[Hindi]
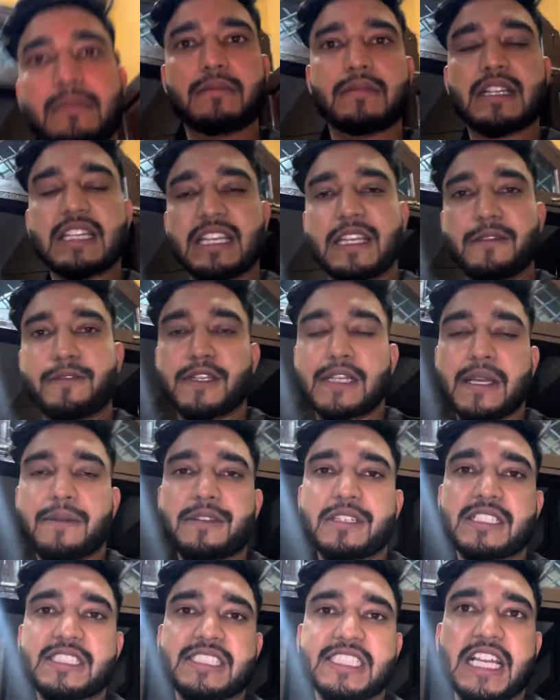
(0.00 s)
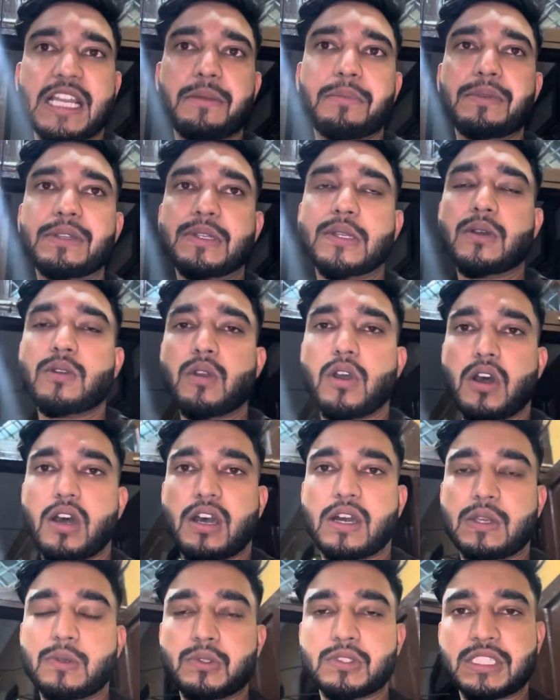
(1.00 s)
बाकी फटाफट से चाय पीता हूँ
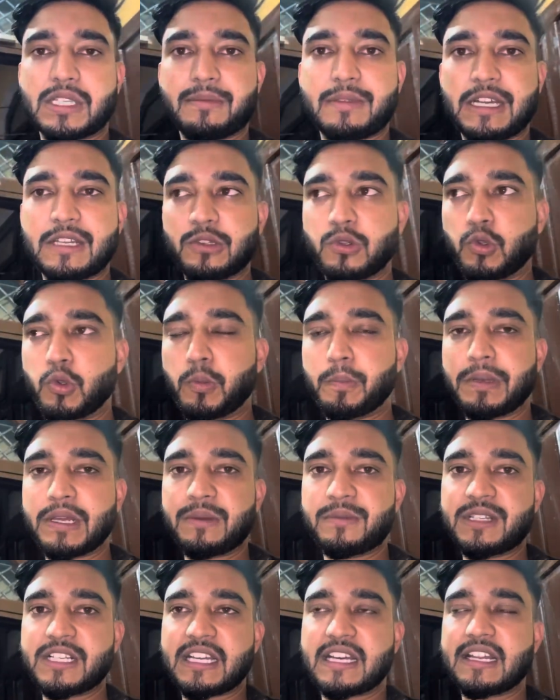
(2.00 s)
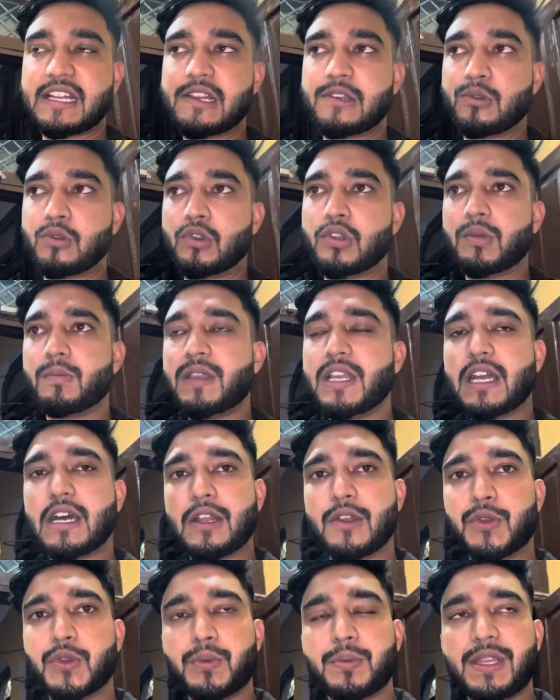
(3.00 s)
और उसके बाद ऊपर में जाना है रोड में
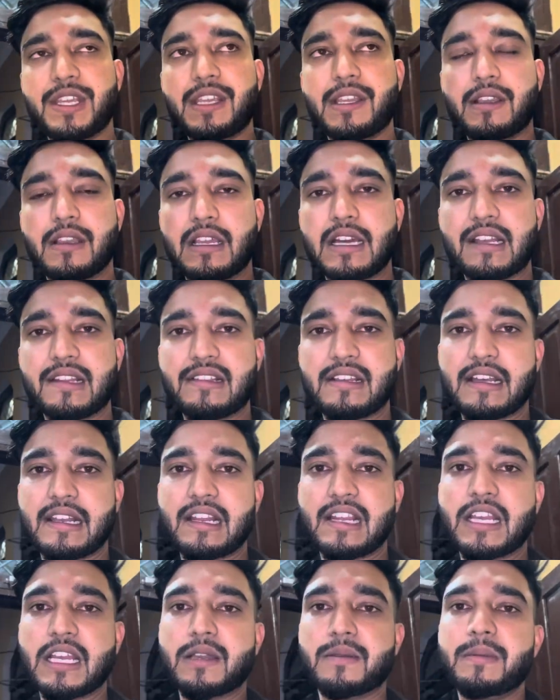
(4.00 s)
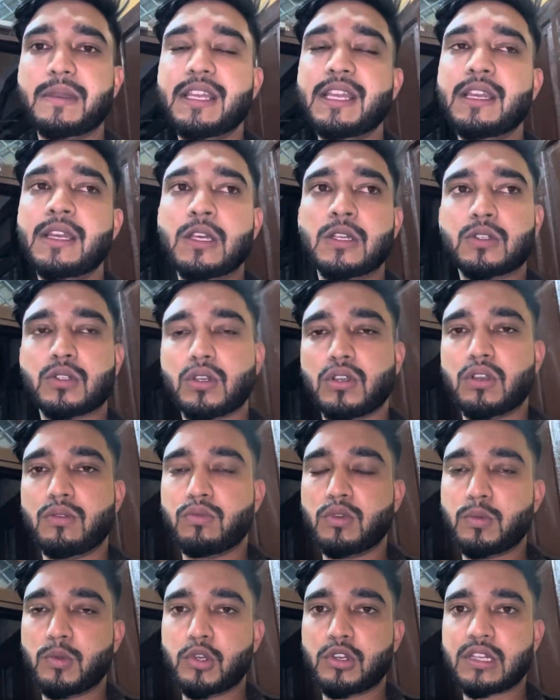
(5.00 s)
अनु भी घर जा रखा है अभी तो
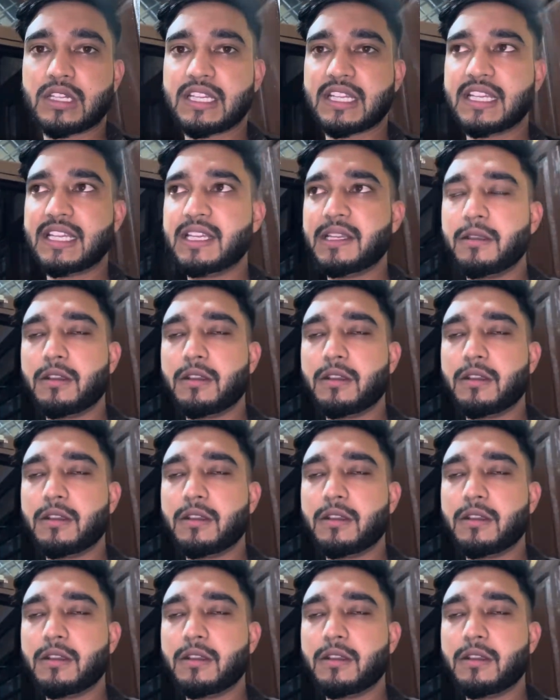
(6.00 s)
वो बोल रहा था कि